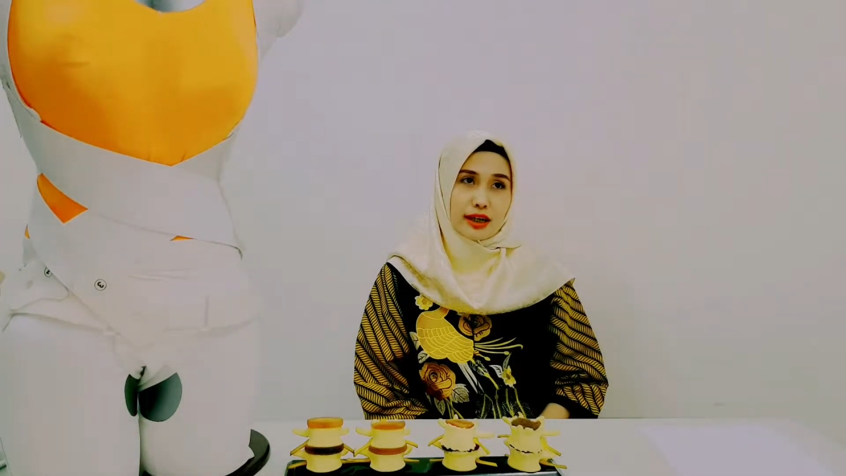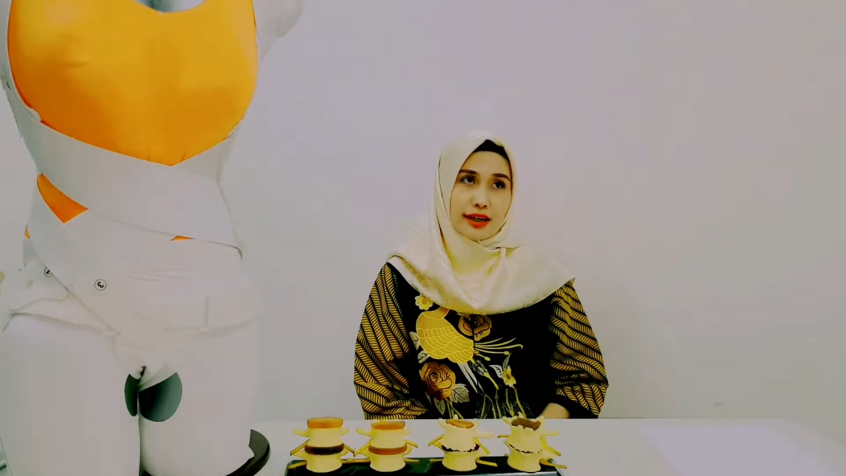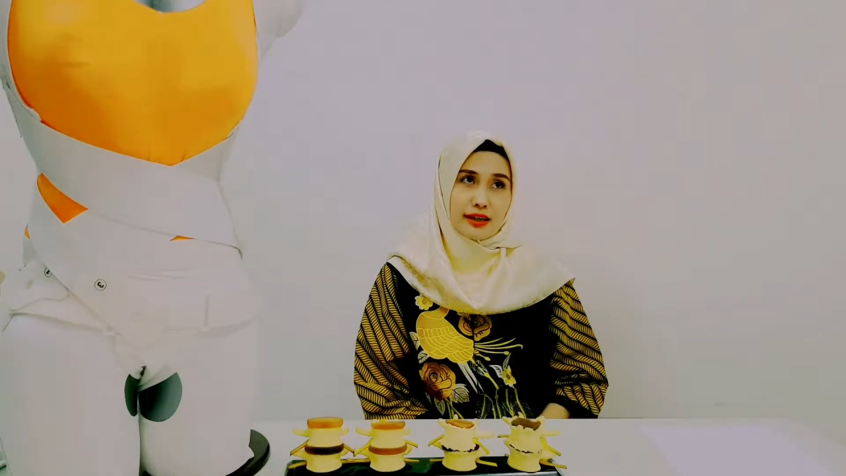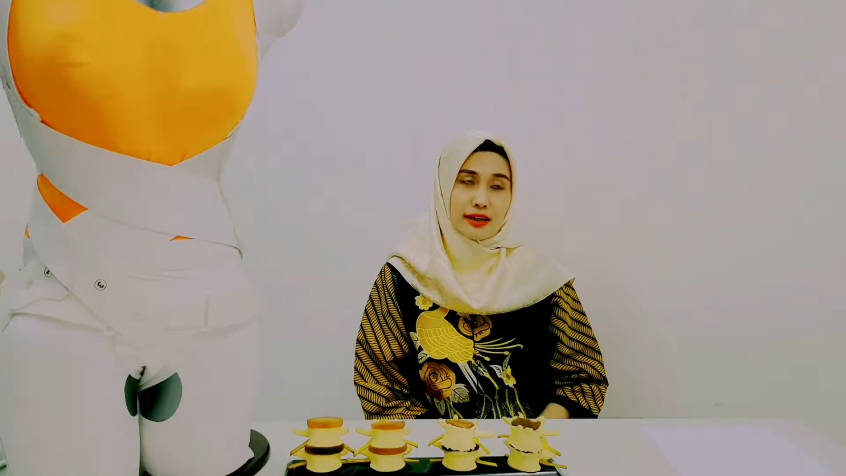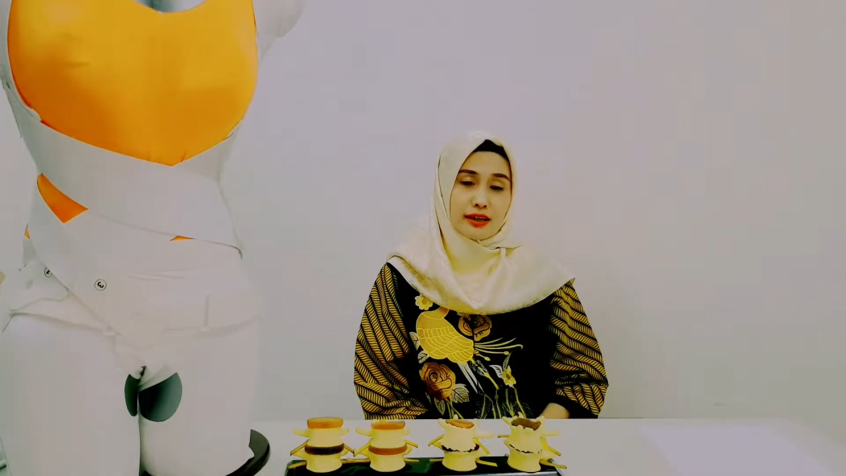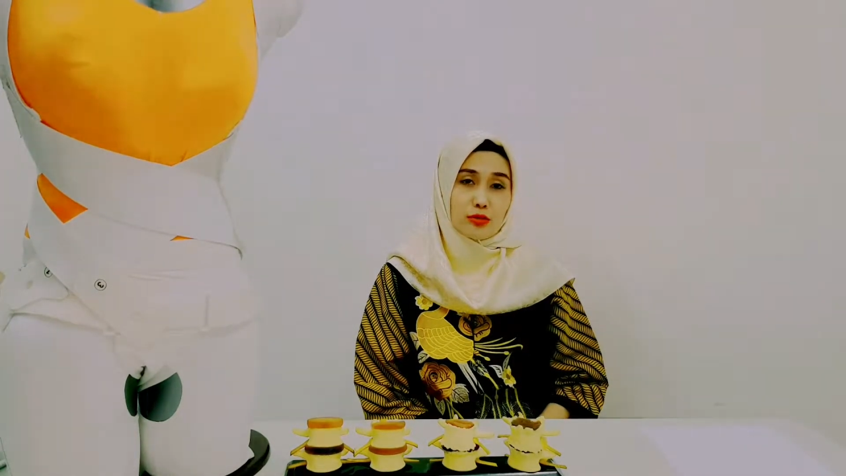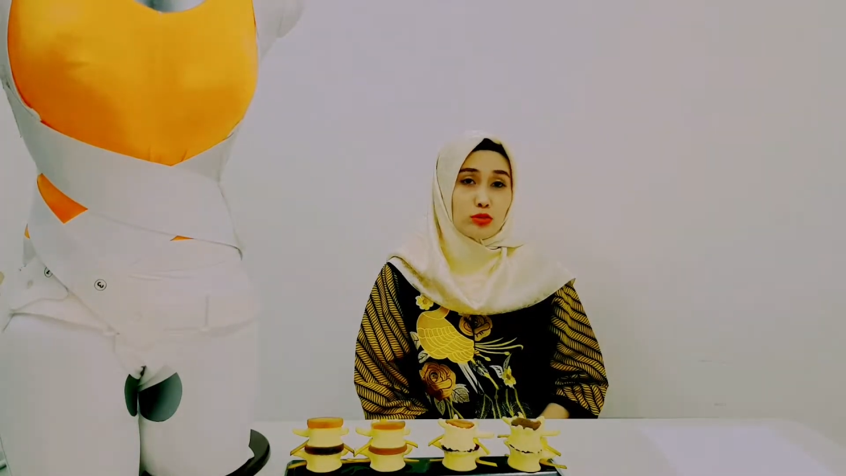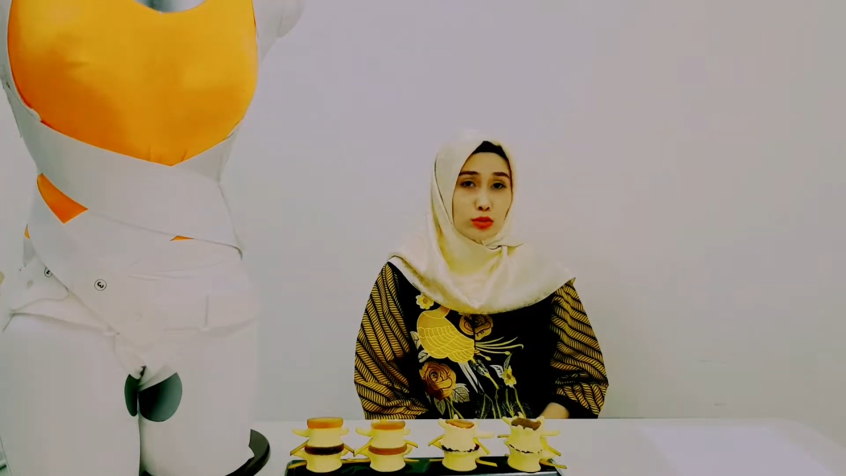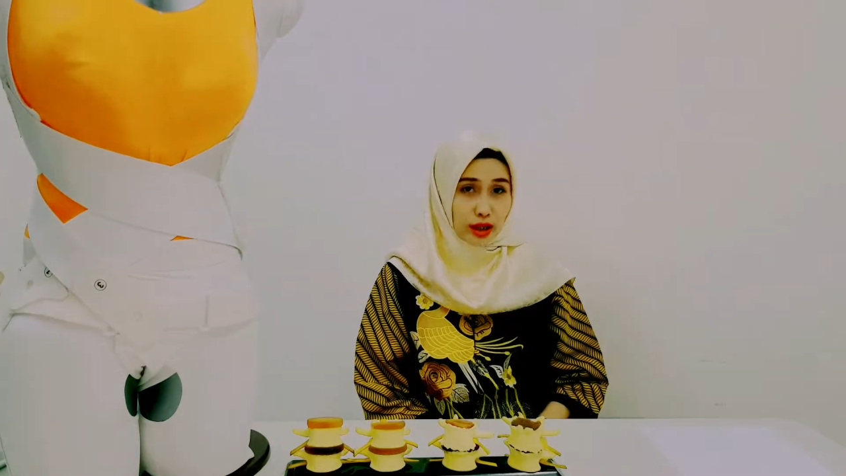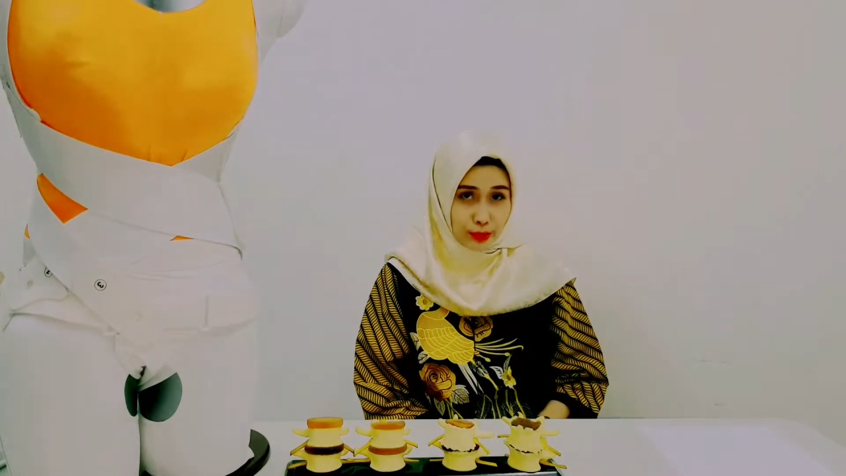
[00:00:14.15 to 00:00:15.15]
dari
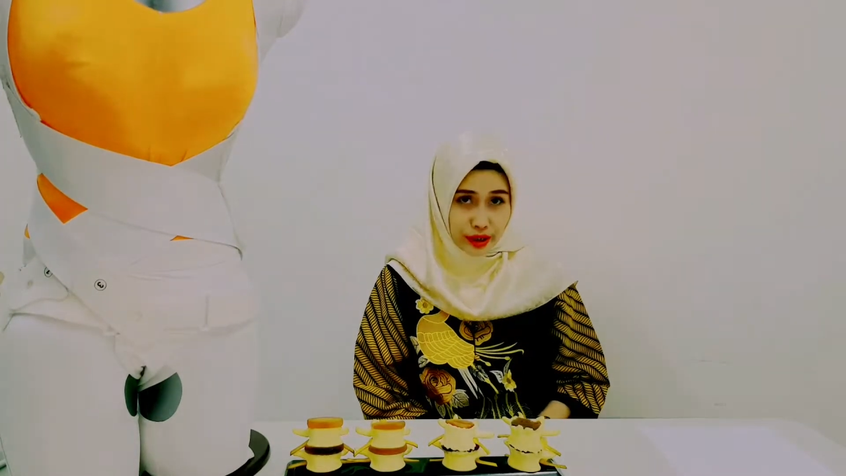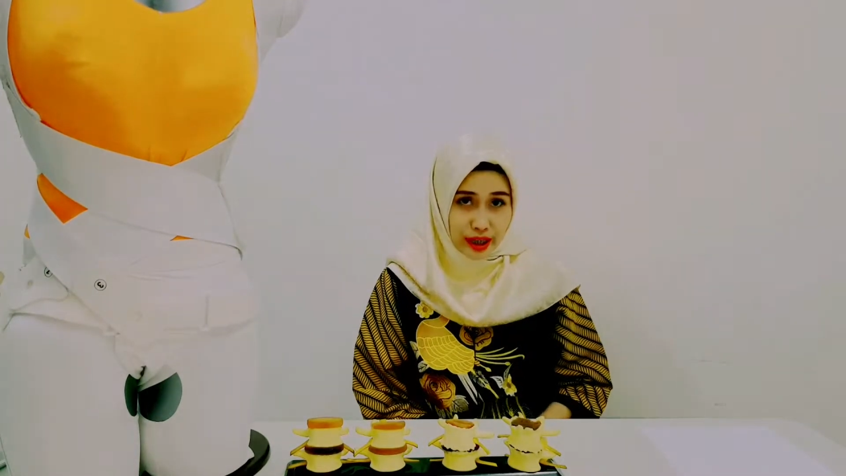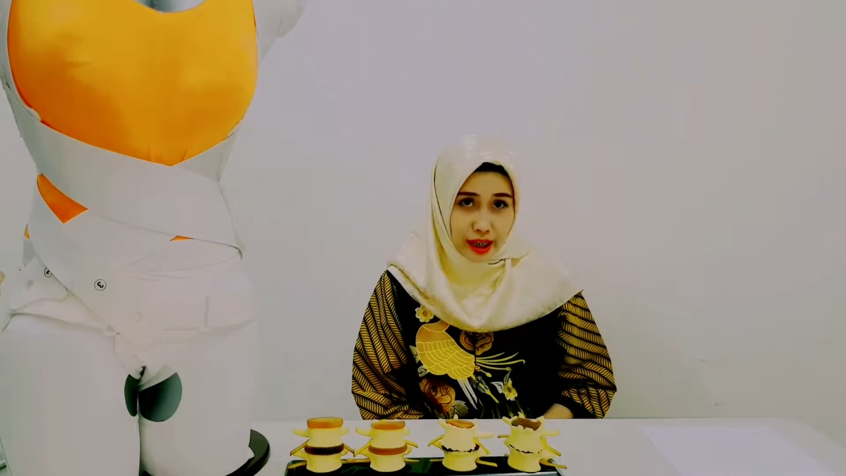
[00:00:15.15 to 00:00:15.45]
tujuh tahun yang